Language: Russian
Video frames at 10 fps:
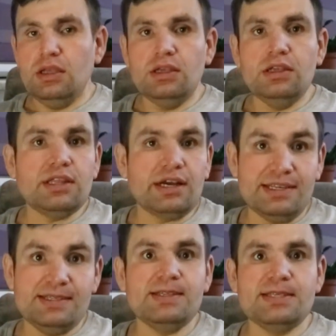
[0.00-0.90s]
Итак,
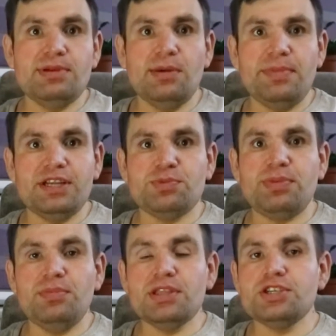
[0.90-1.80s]
я сделал себе опять же
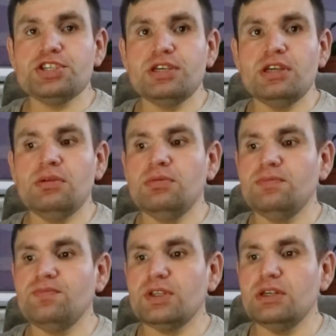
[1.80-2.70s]
пометочки
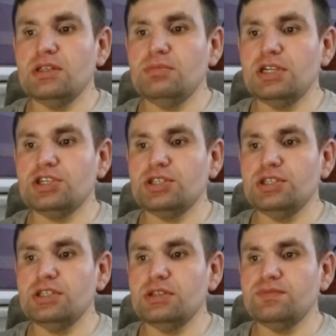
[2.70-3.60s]
э,
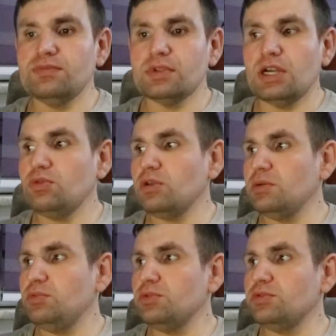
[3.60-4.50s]
небольшие,
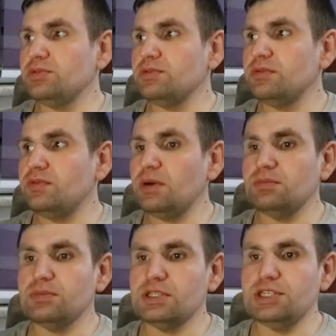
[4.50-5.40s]
которые буду
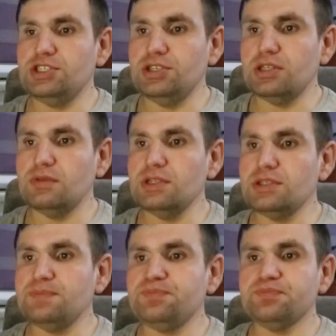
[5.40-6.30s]
вам
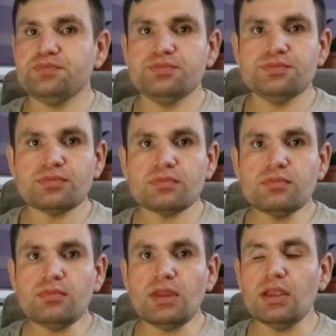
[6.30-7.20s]
зачитывать.
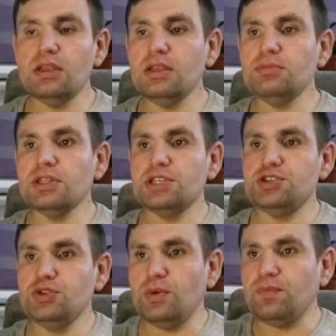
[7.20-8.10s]
И мы
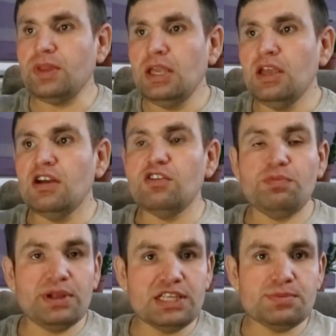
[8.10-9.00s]
начнем. В
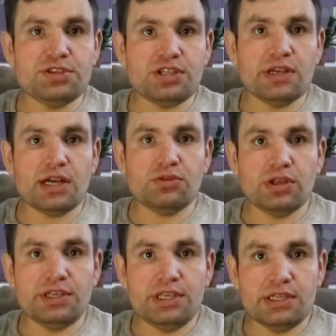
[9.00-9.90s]
принципе, человек,
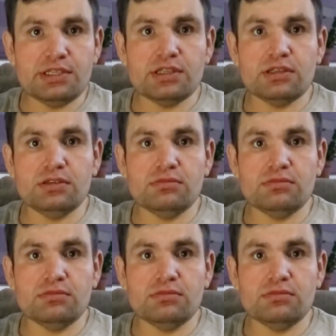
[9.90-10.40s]
который едет